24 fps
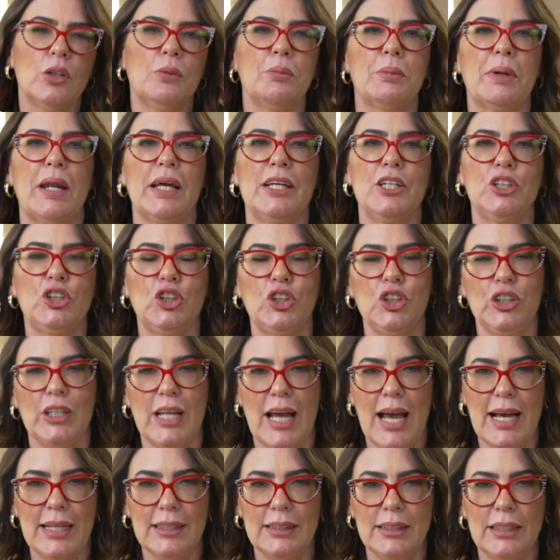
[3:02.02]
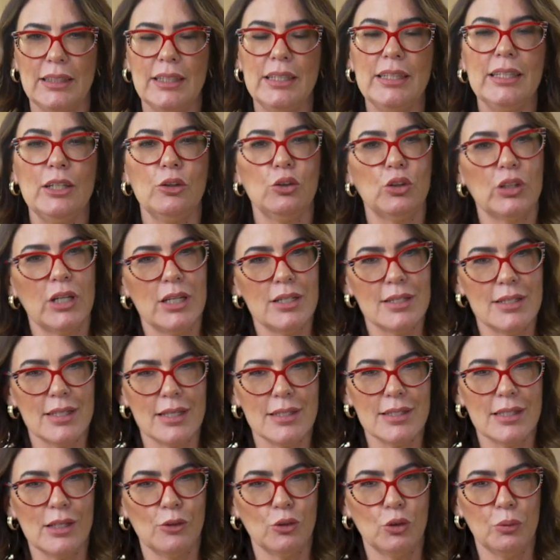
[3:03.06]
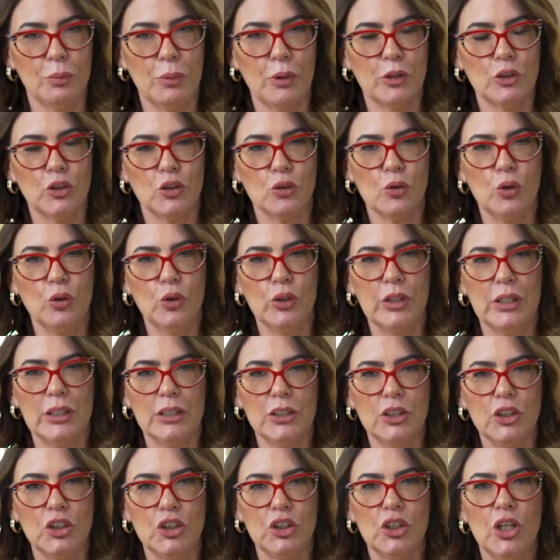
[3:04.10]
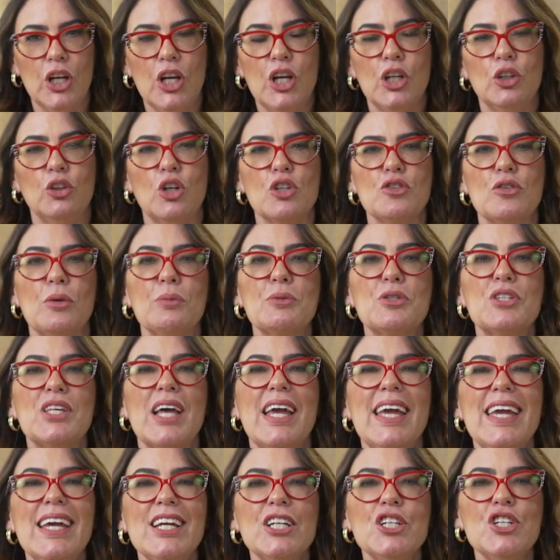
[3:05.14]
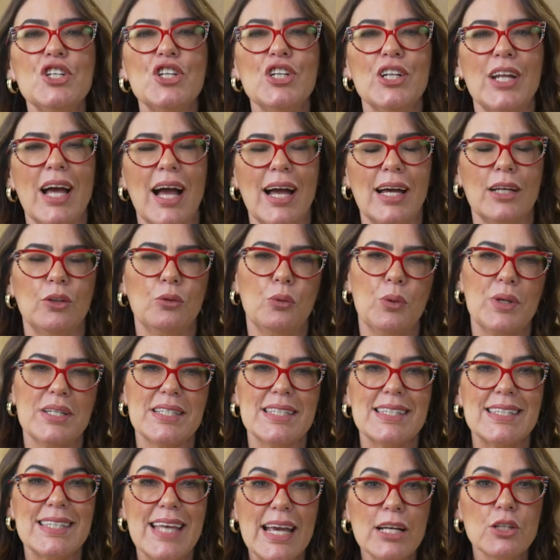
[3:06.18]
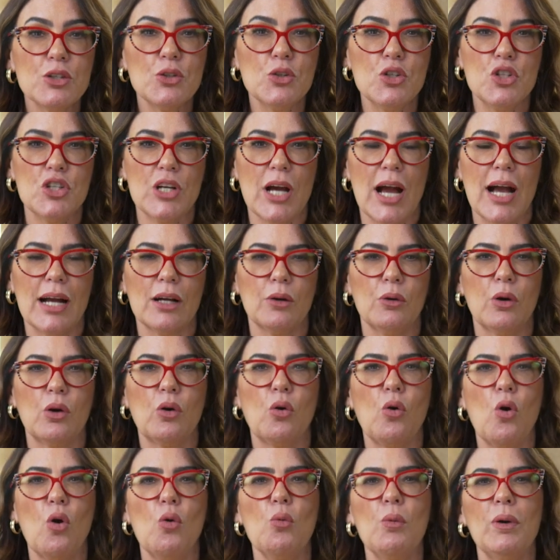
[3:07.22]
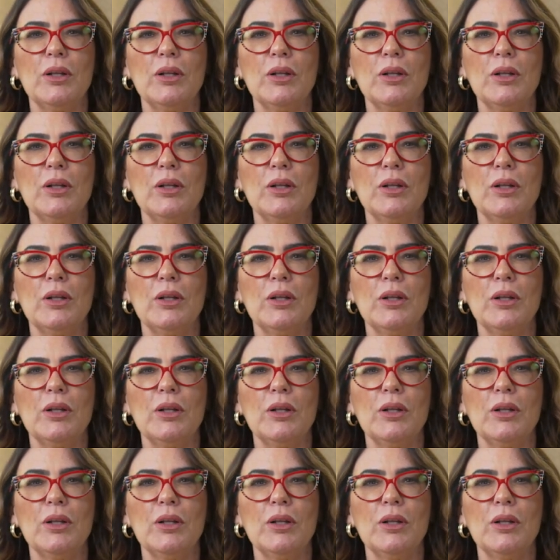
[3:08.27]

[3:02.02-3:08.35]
para retirada e neutralização do pó descolorante, nós vamos retirar o excesso de água com a